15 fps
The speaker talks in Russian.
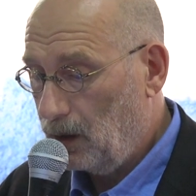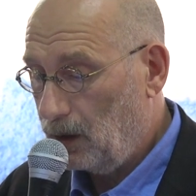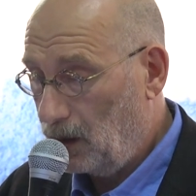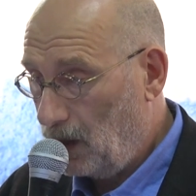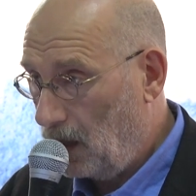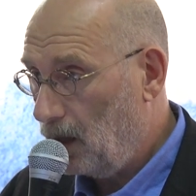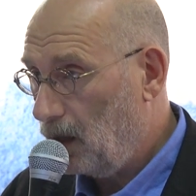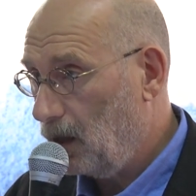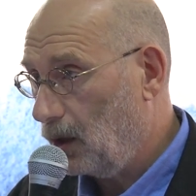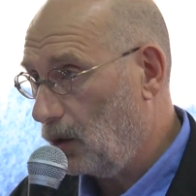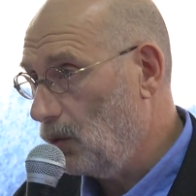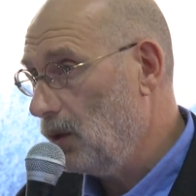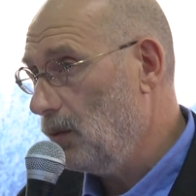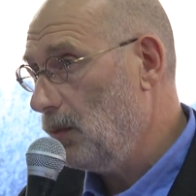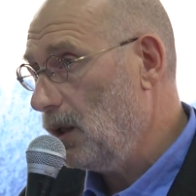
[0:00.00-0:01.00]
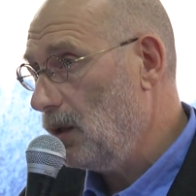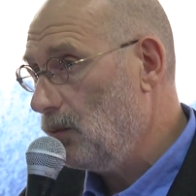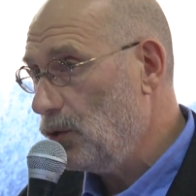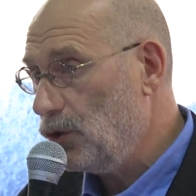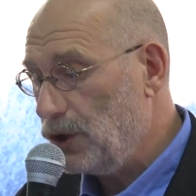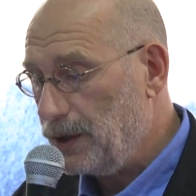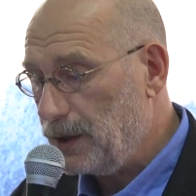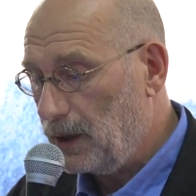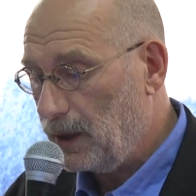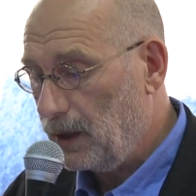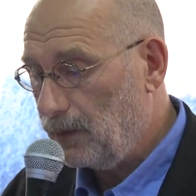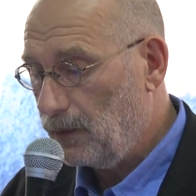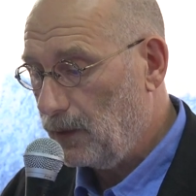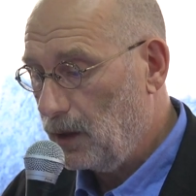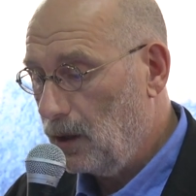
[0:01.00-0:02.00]
Да, роды были
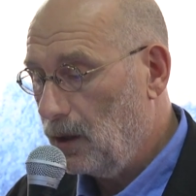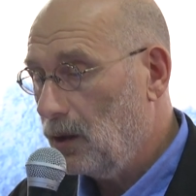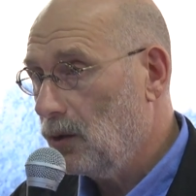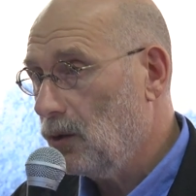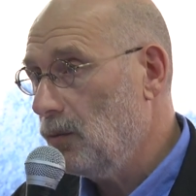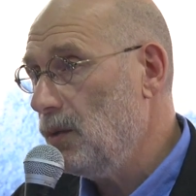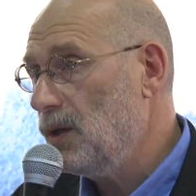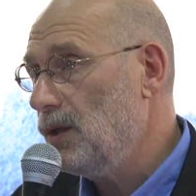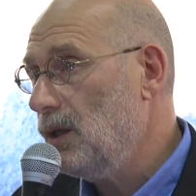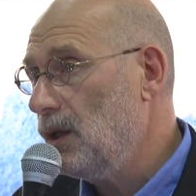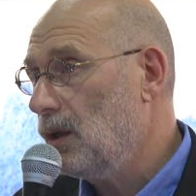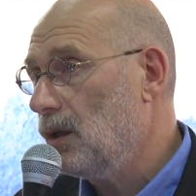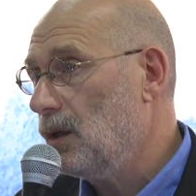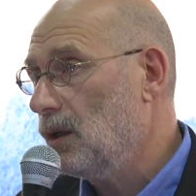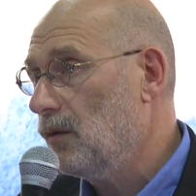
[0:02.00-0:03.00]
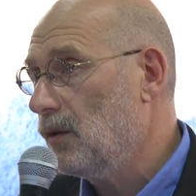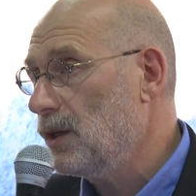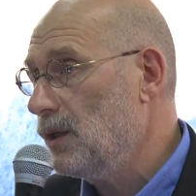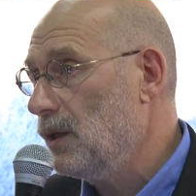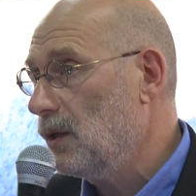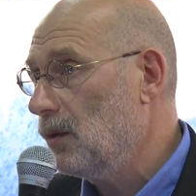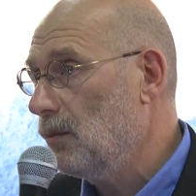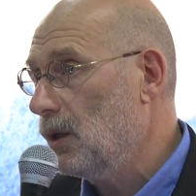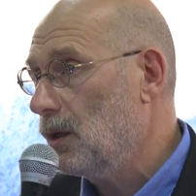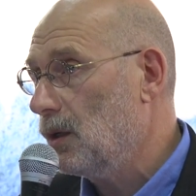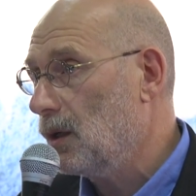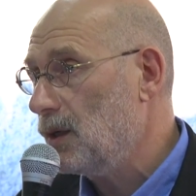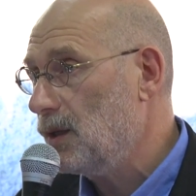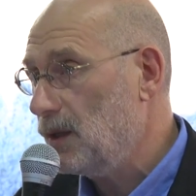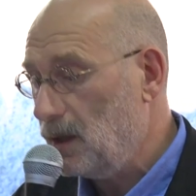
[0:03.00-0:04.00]
мучительны, но без них не возникло бы
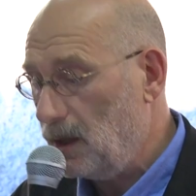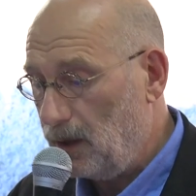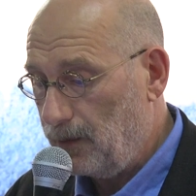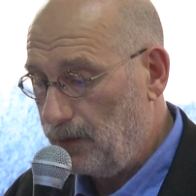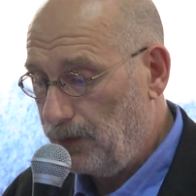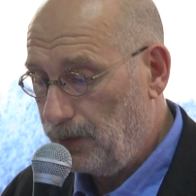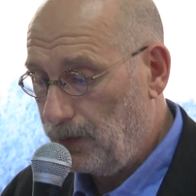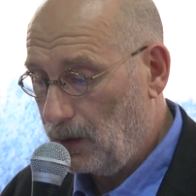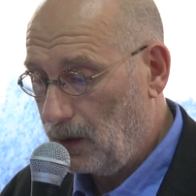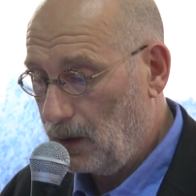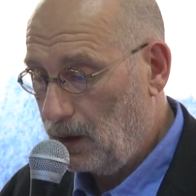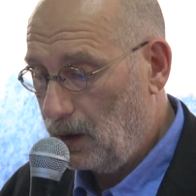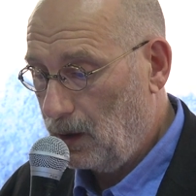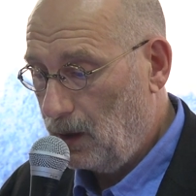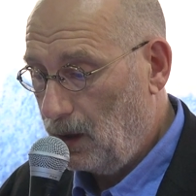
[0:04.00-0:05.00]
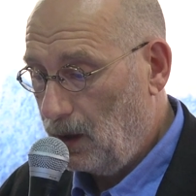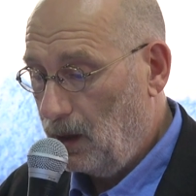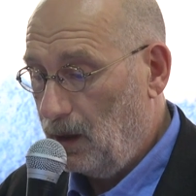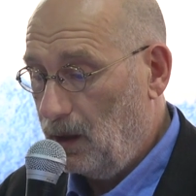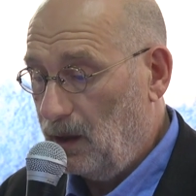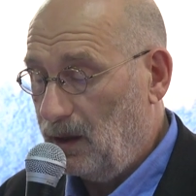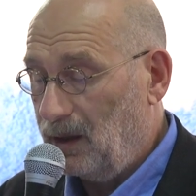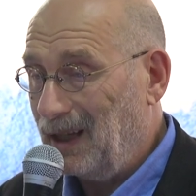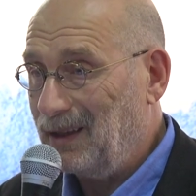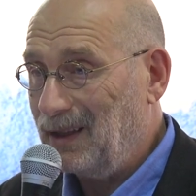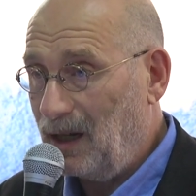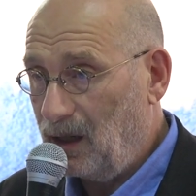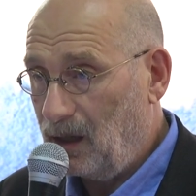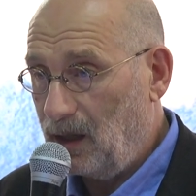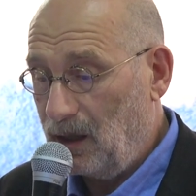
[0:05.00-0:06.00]
России.
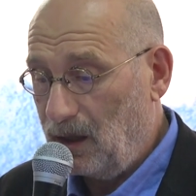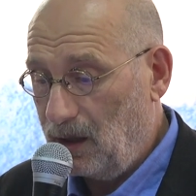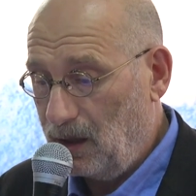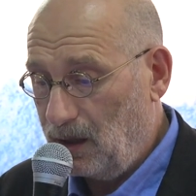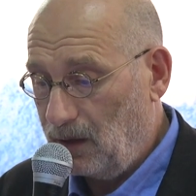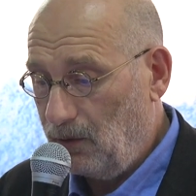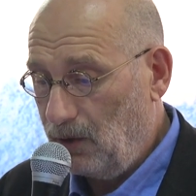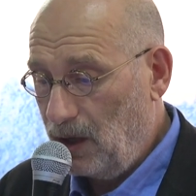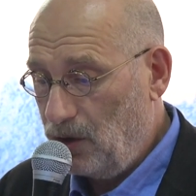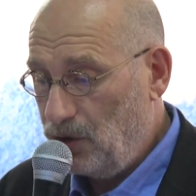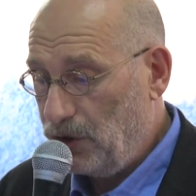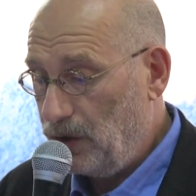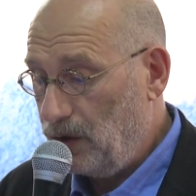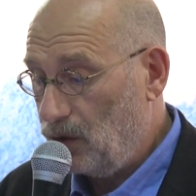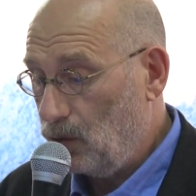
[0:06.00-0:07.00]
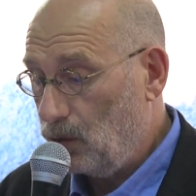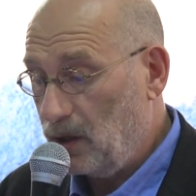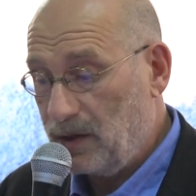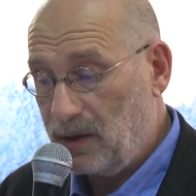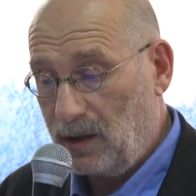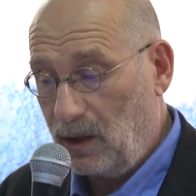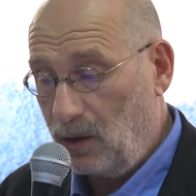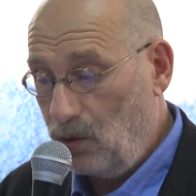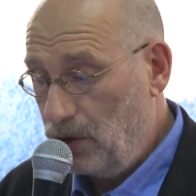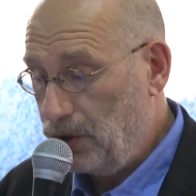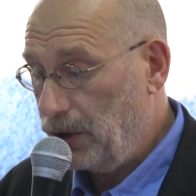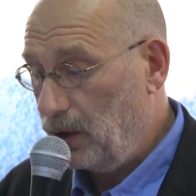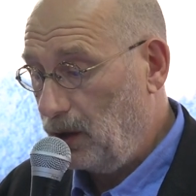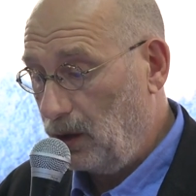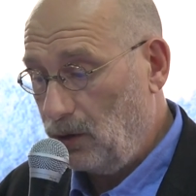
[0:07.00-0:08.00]
Татары, являющиеся у нас такой
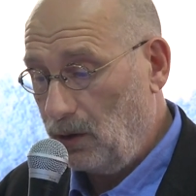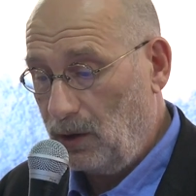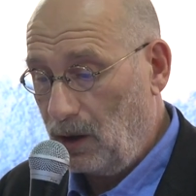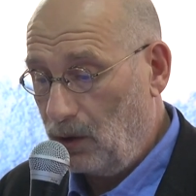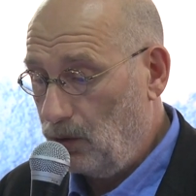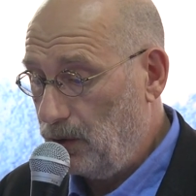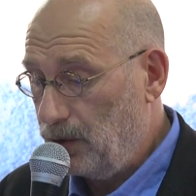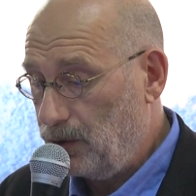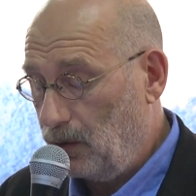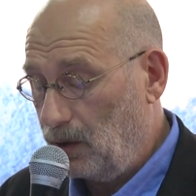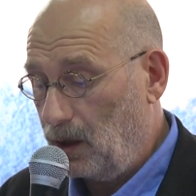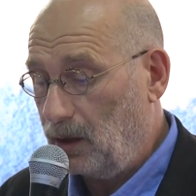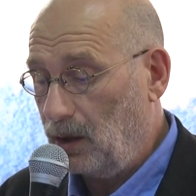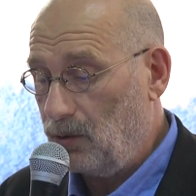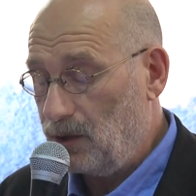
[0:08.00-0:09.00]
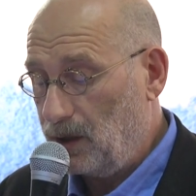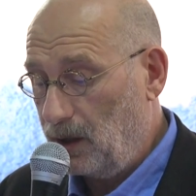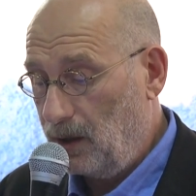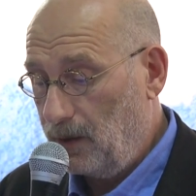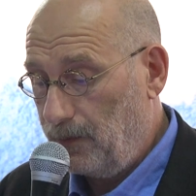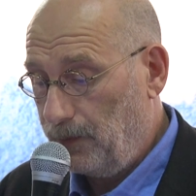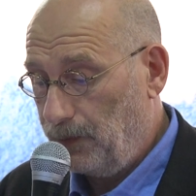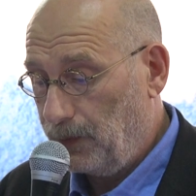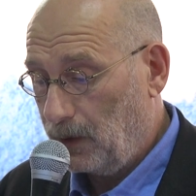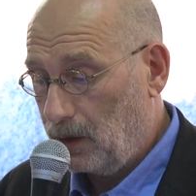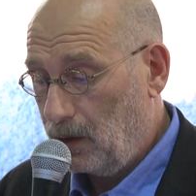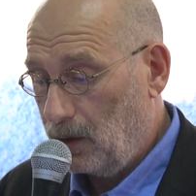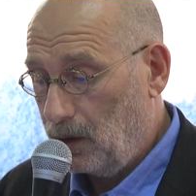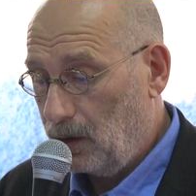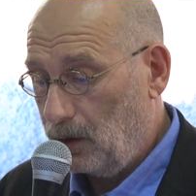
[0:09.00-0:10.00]
же коренной народностью, как русские,
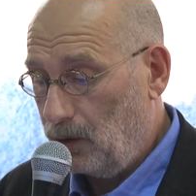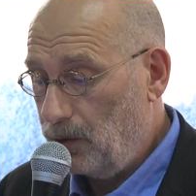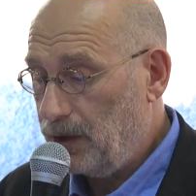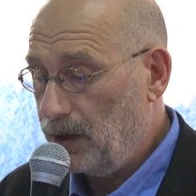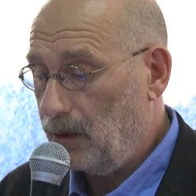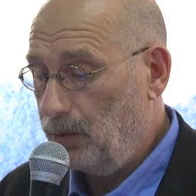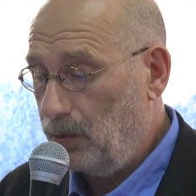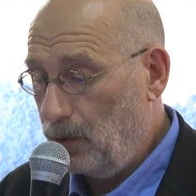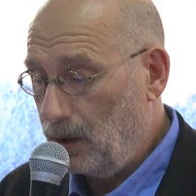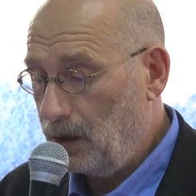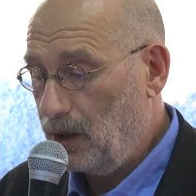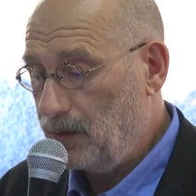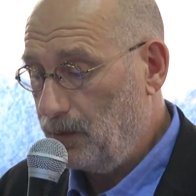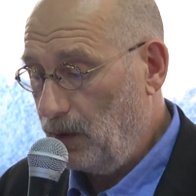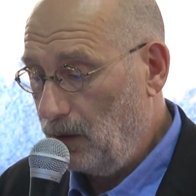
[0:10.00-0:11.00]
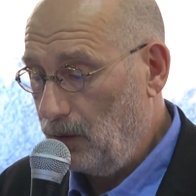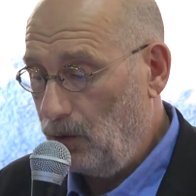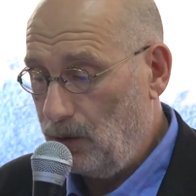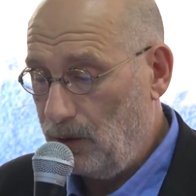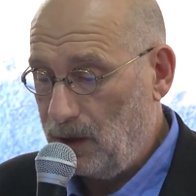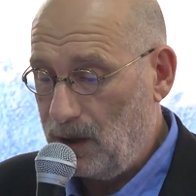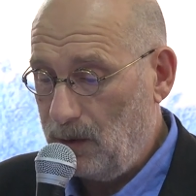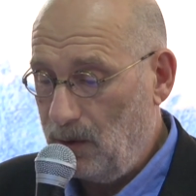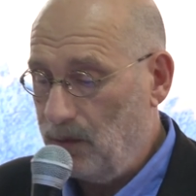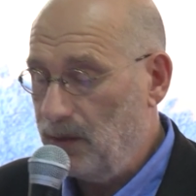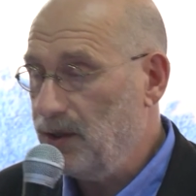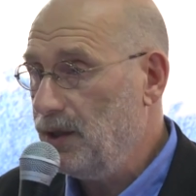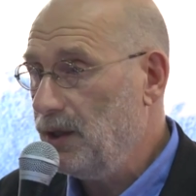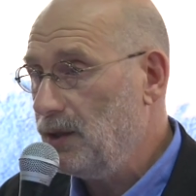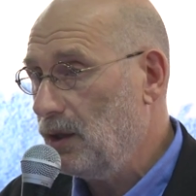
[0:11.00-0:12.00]
до сих пор испытывают на себе
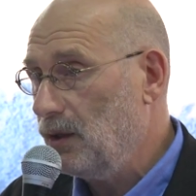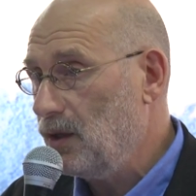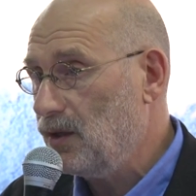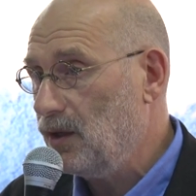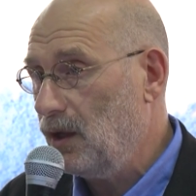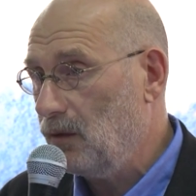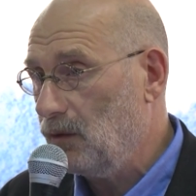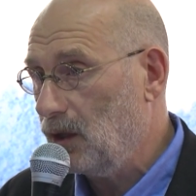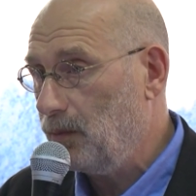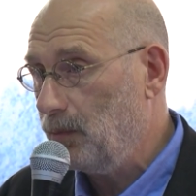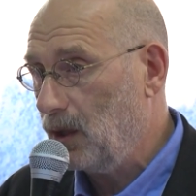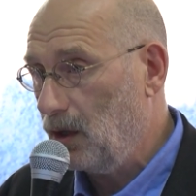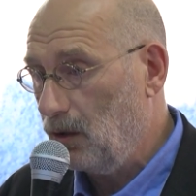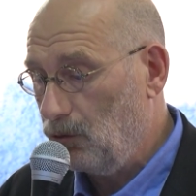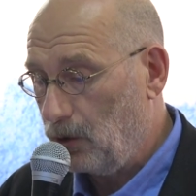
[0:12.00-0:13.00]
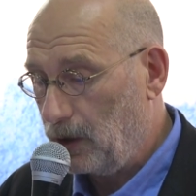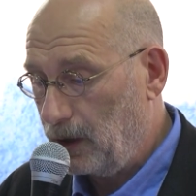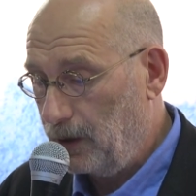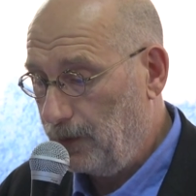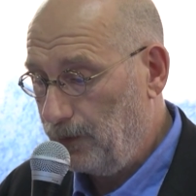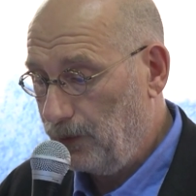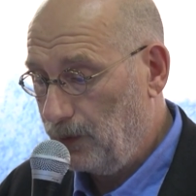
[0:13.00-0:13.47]
мстительность древних поговорок.